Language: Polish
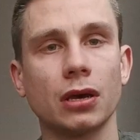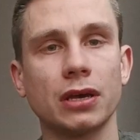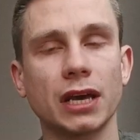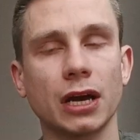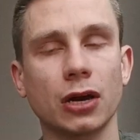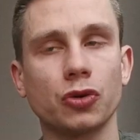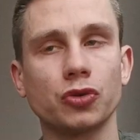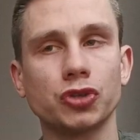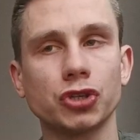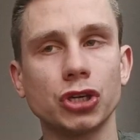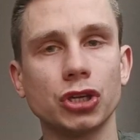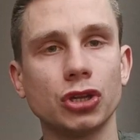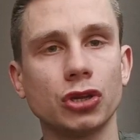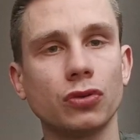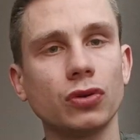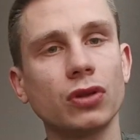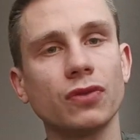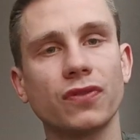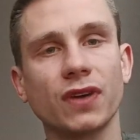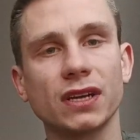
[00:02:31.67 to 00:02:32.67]
jakąś
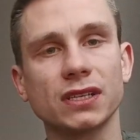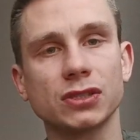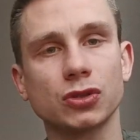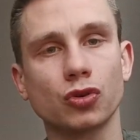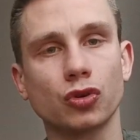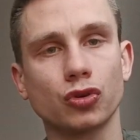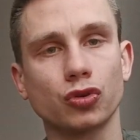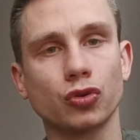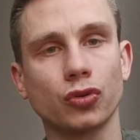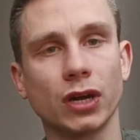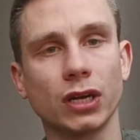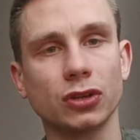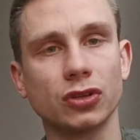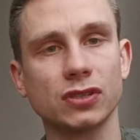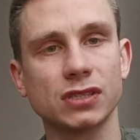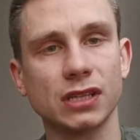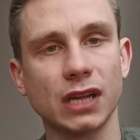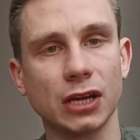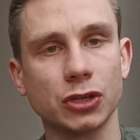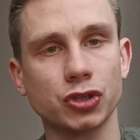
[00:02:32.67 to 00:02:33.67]
inną infrastrukturę.
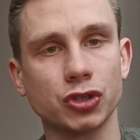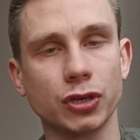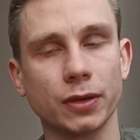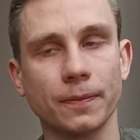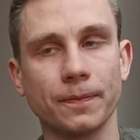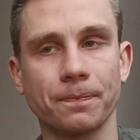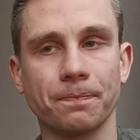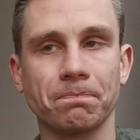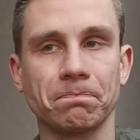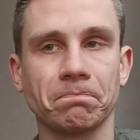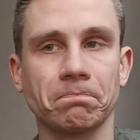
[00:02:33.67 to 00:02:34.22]
To znaczy,